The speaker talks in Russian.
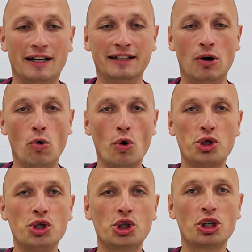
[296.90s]
Она
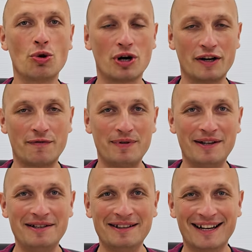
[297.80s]
очень широкая
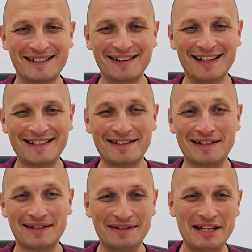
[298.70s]
впереди, да,
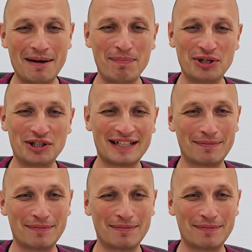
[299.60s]
согласитесь. Необычно